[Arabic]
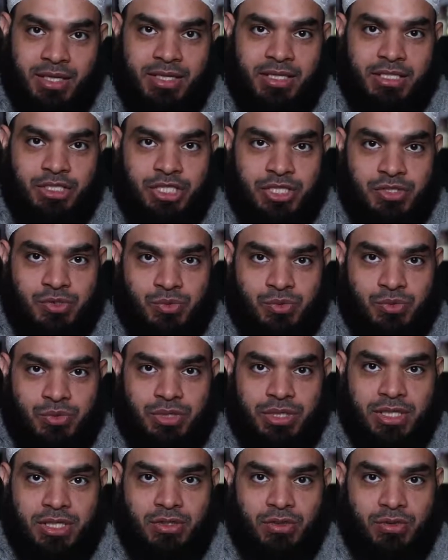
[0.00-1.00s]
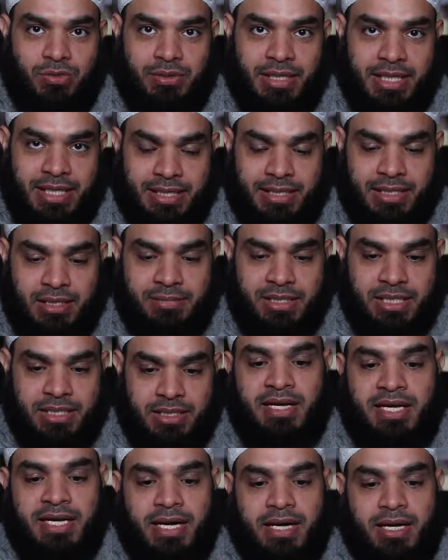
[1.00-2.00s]
الجزور اللي هو الجمل
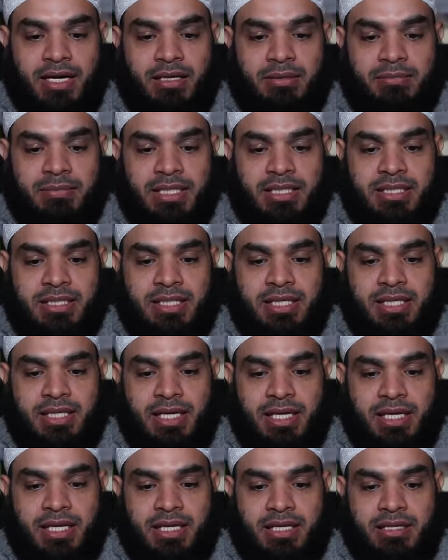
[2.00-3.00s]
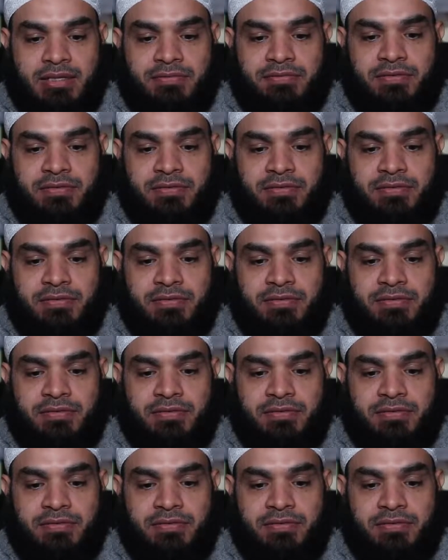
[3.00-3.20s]
فيعمد إلى